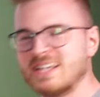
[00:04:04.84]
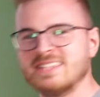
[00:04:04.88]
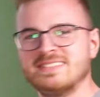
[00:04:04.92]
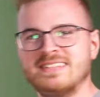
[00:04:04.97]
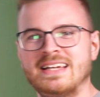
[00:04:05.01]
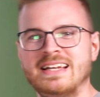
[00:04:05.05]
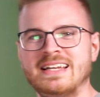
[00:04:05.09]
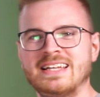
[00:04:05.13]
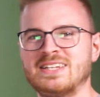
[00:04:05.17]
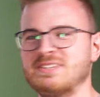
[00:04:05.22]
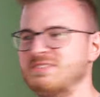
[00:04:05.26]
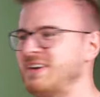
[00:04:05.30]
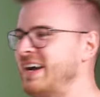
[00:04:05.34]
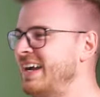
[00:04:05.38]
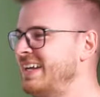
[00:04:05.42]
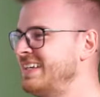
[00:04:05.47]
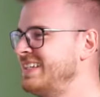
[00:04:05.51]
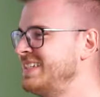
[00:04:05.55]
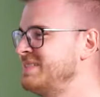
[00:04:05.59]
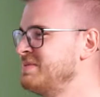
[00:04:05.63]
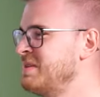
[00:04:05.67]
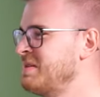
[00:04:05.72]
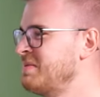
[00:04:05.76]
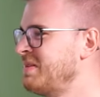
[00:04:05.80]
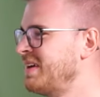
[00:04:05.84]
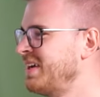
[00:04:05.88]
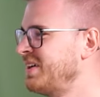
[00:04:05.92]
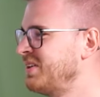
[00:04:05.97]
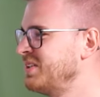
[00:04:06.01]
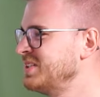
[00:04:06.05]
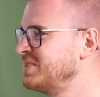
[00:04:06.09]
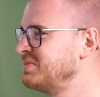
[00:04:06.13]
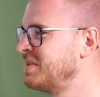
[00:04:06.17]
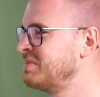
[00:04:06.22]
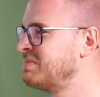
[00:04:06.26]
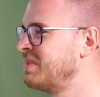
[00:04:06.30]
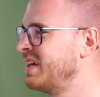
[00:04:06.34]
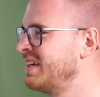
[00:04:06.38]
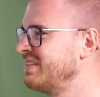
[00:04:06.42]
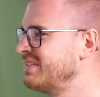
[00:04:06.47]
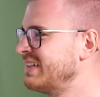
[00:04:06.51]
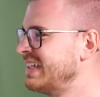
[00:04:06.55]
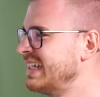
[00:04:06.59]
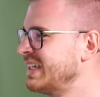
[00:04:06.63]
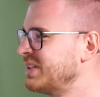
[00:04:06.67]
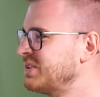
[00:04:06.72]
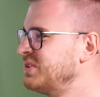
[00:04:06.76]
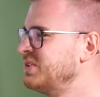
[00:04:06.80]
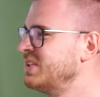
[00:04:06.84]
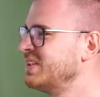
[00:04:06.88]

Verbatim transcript: ganz ehrlich, ich war eigentlich immer bei Rosbergbahn, weil der